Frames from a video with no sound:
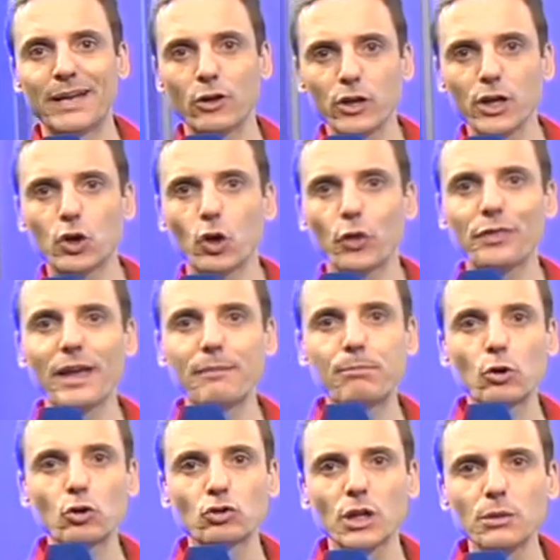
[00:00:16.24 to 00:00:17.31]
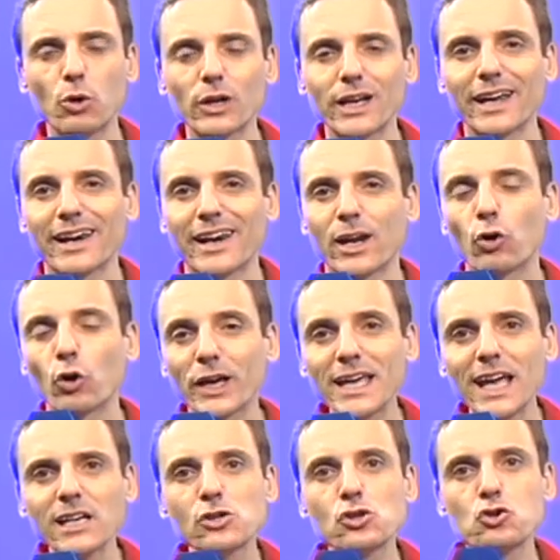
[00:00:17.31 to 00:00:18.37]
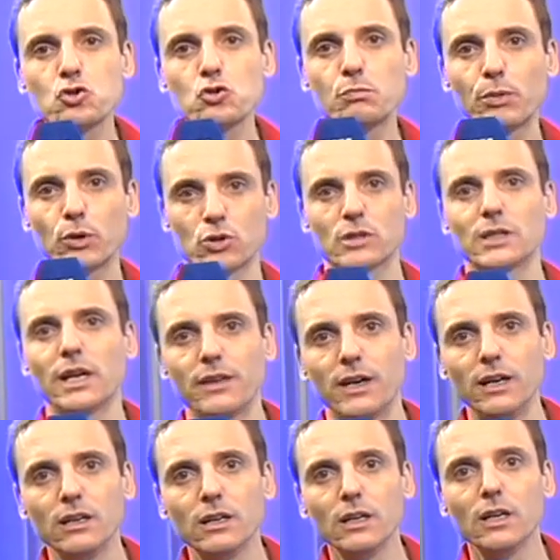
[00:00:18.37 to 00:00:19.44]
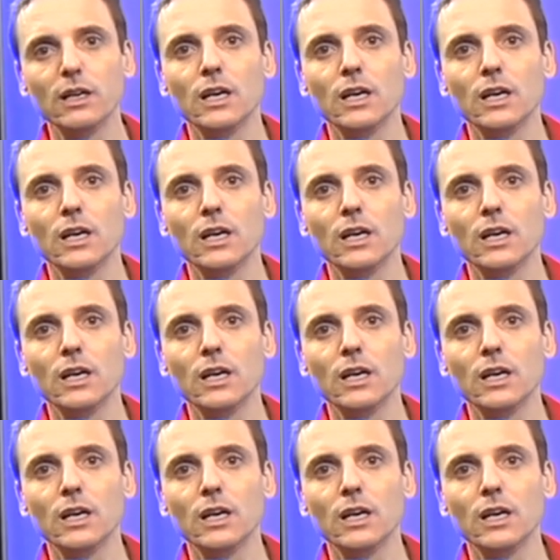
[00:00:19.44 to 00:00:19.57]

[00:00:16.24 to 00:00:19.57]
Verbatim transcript: periódico deportivo que recogía en su portada